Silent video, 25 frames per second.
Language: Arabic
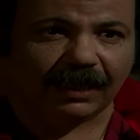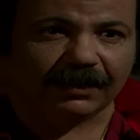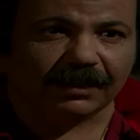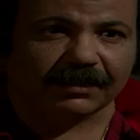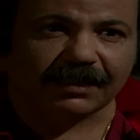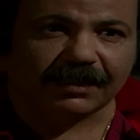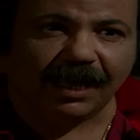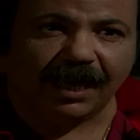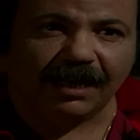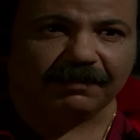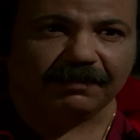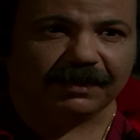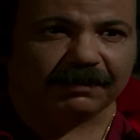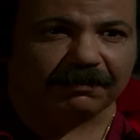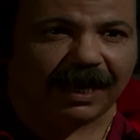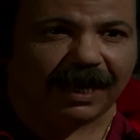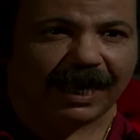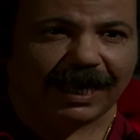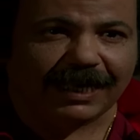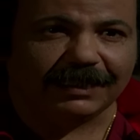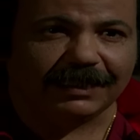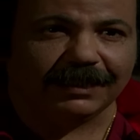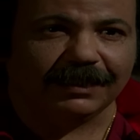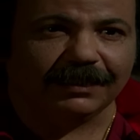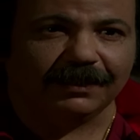وعلى صاحب
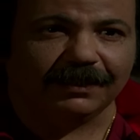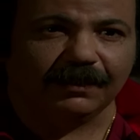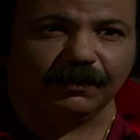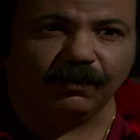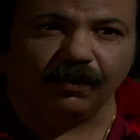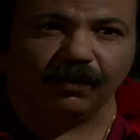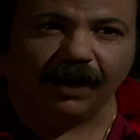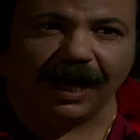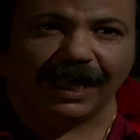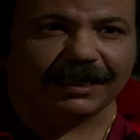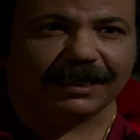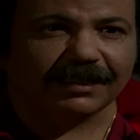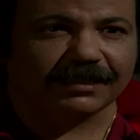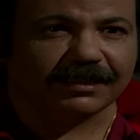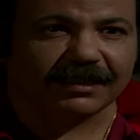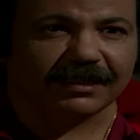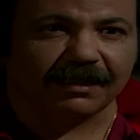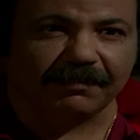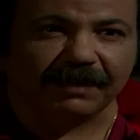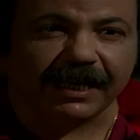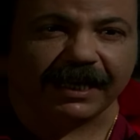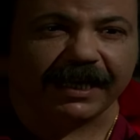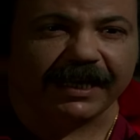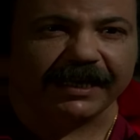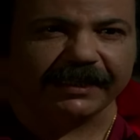المحل وعلى
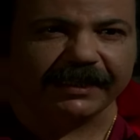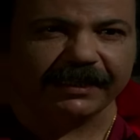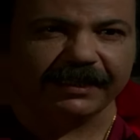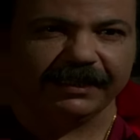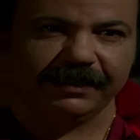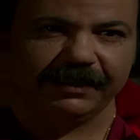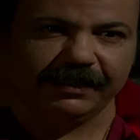الزباين